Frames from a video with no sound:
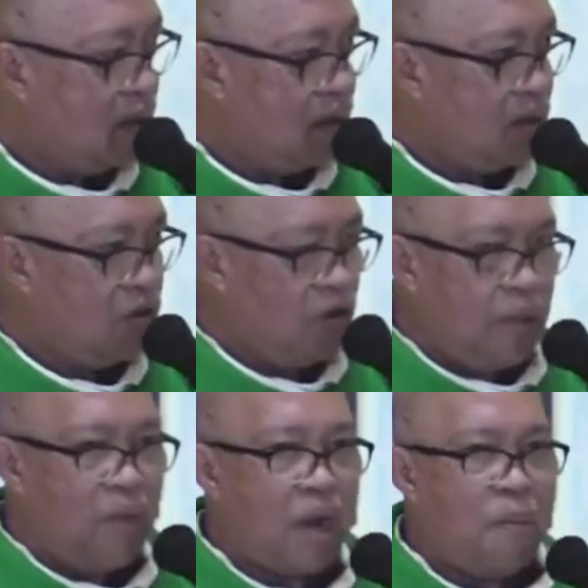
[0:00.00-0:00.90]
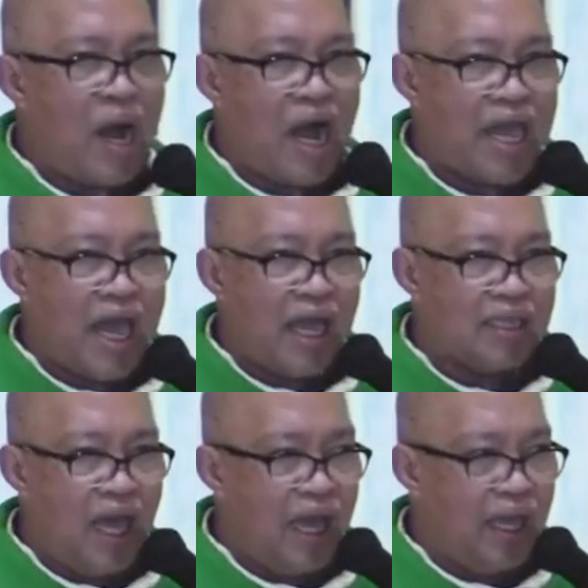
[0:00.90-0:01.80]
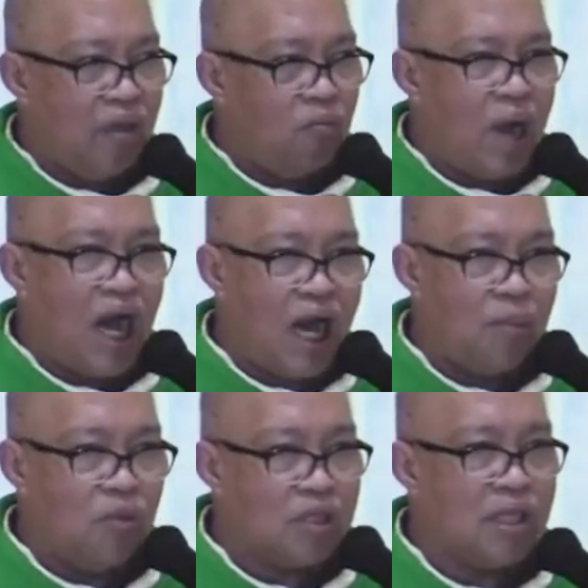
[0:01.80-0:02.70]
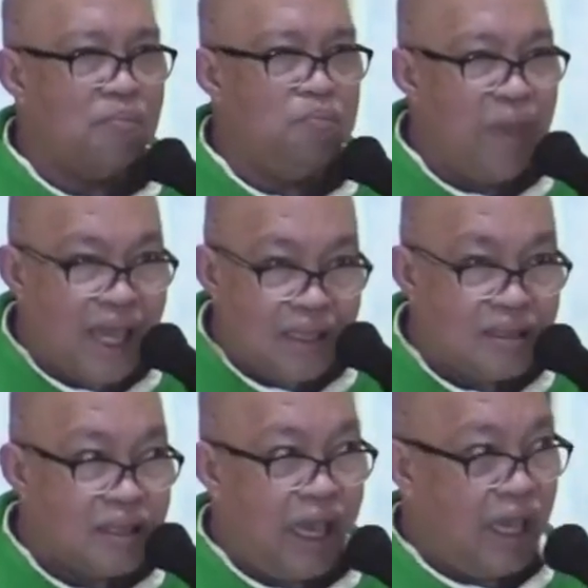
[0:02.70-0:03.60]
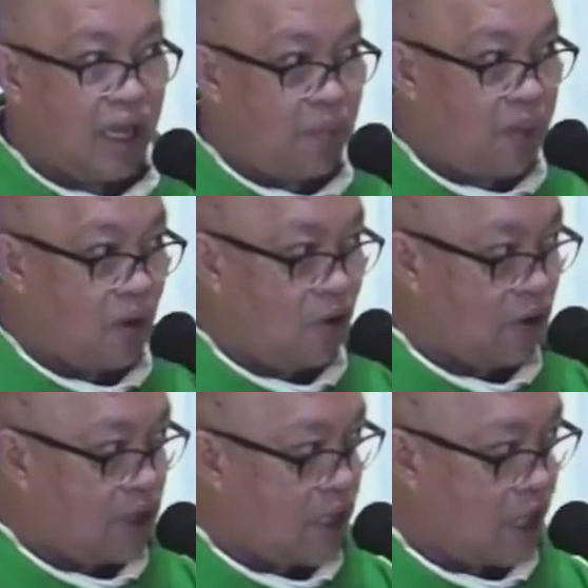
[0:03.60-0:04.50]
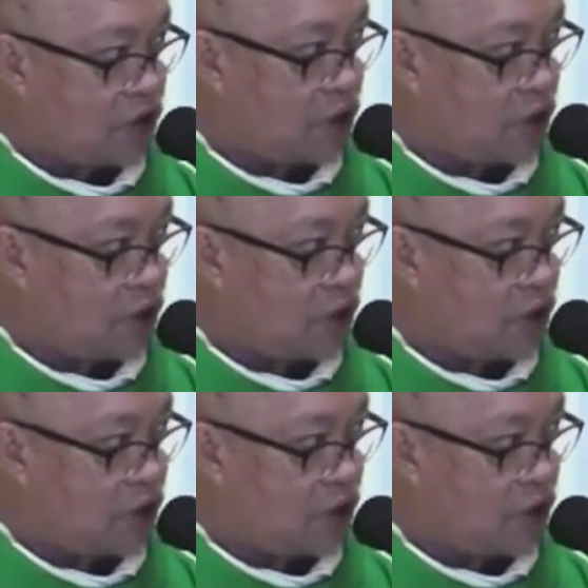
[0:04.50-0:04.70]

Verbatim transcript: Yung iba nga pa nga yata, eh, umaabot ng 20 kapag ordinasyon.